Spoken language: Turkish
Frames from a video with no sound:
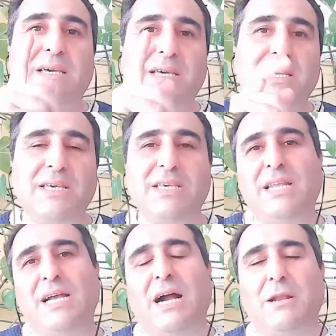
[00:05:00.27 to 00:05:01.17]
e,
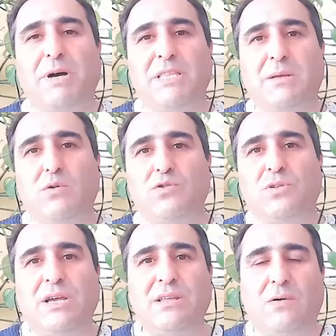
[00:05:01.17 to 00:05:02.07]
yine gar
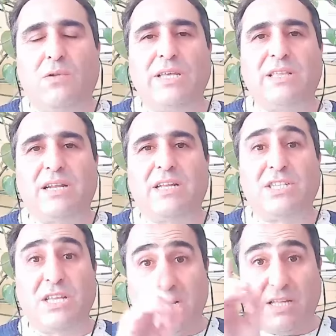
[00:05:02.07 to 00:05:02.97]
patlaması olay, olayında
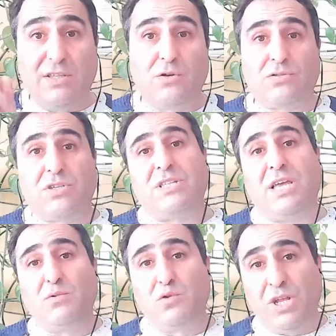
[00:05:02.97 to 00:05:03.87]
arkadaşlar nadir
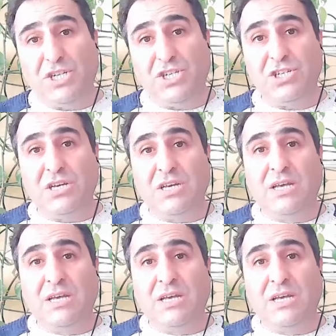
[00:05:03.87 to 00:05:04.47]
noktasında hem güneş